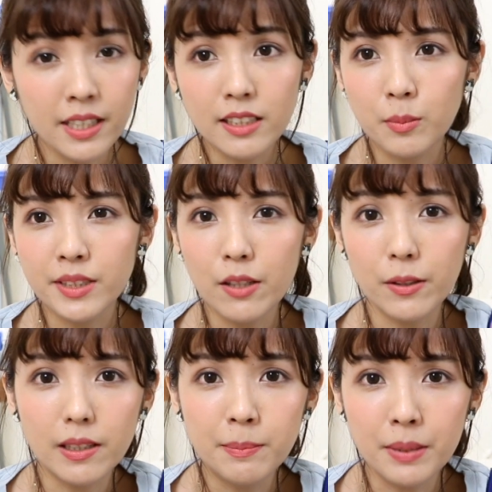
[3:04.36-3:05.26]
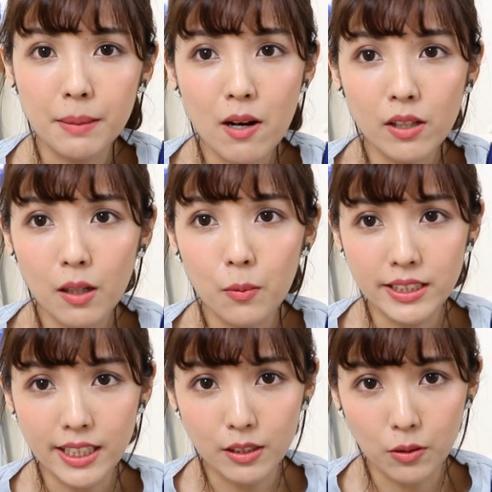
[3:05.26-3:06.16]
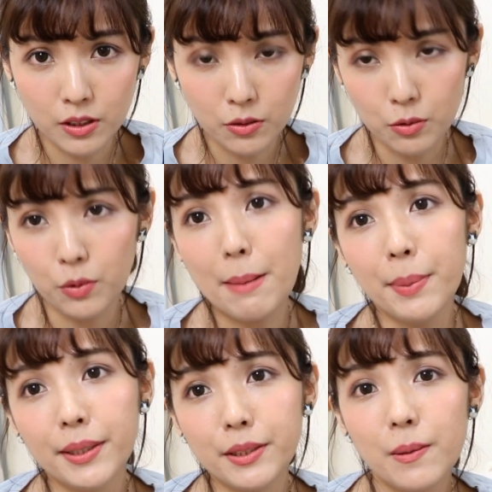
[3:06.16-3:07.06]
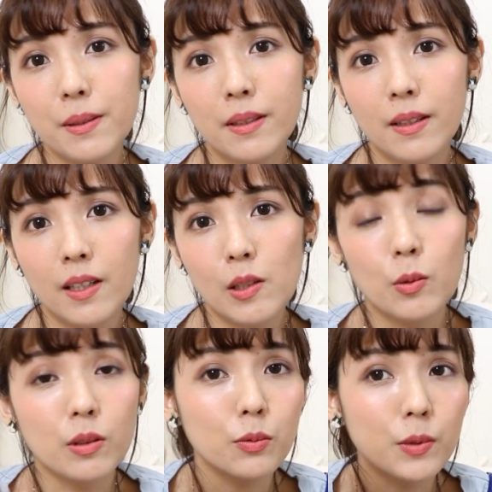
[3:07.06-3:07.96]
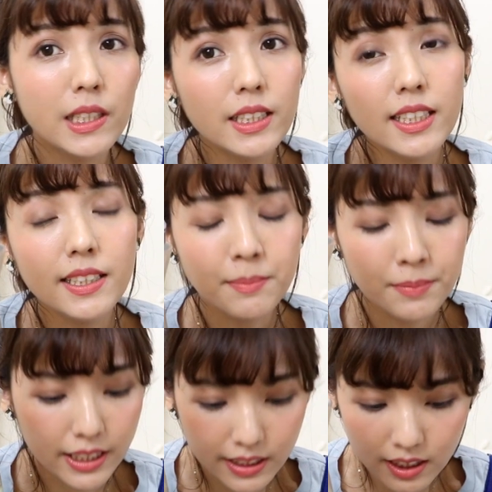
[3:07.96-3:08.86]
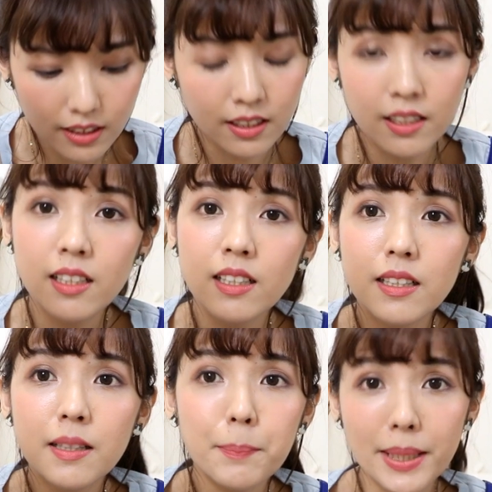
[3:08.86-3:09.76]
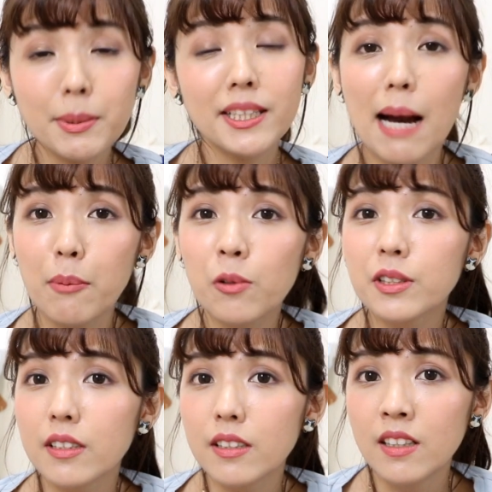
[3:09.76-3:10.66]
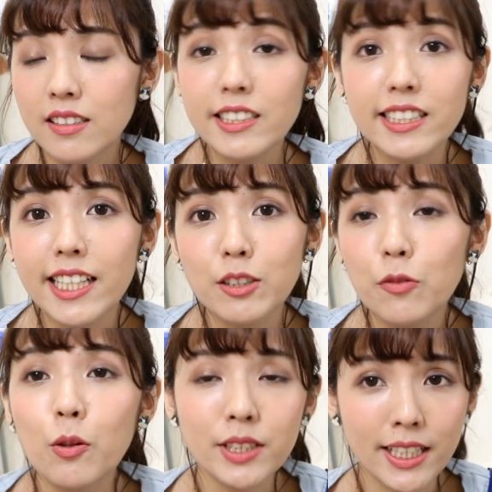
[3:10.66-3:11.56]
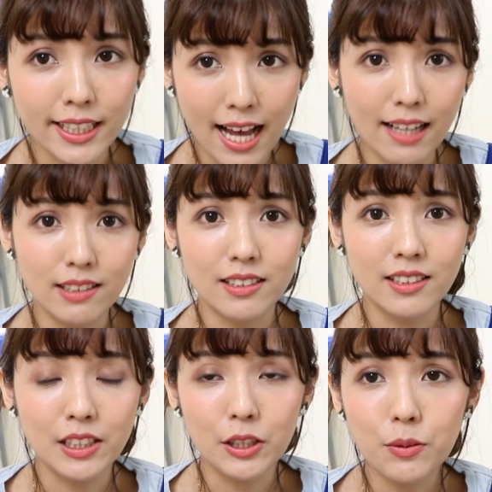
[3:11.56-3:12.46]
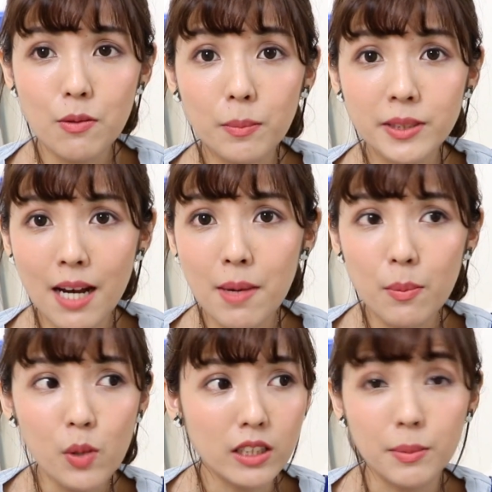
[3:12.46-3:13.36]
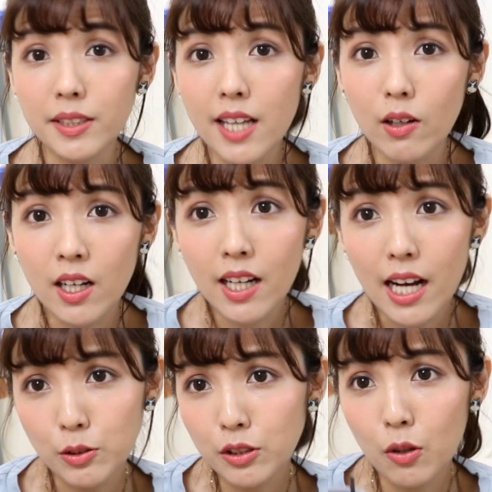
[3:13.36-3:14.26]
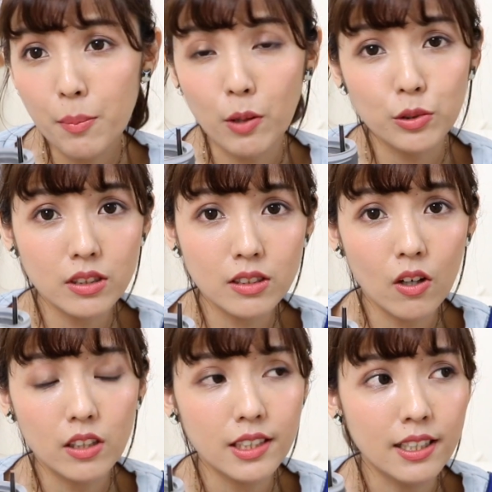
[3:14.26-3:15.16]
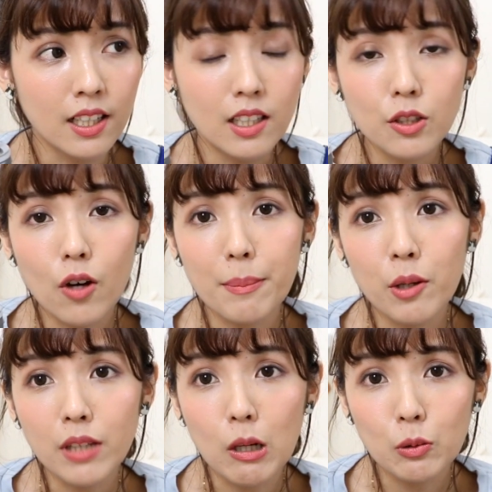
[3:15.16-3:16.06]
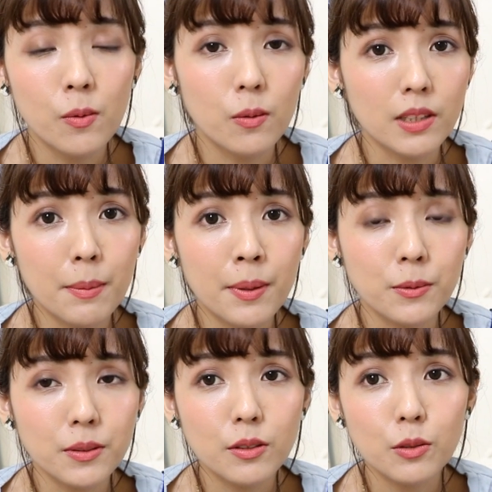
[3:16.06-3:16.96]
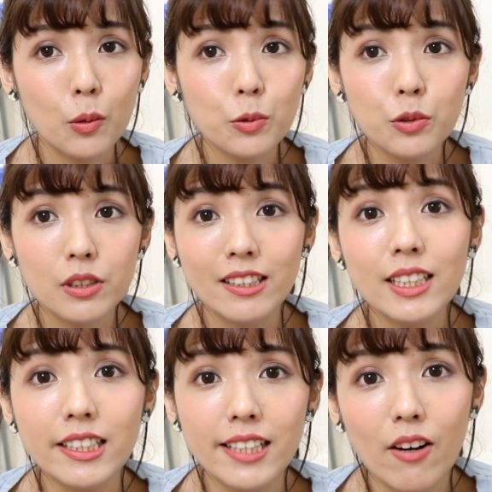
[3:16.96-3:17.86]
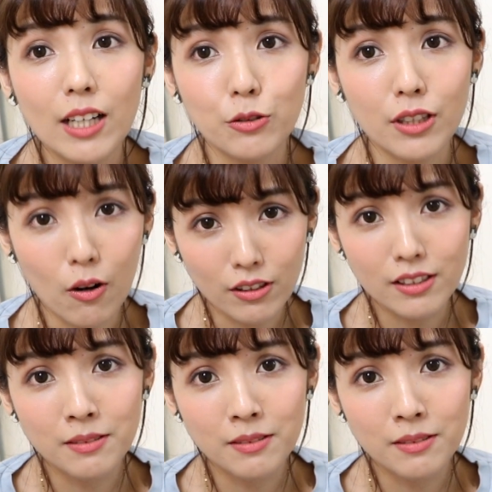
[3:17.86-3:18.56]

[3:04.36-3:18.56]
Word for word: 但是我们家有一个比猫更危险的东西，就是我男朋友。我唯一一次杯子被打破的经验，就奉献给他了。因为我们家猫不管怎么跳，它就是都没有事哦，而且从来没有倒过。我男朋友就是走过去，可能踢到它就倒了。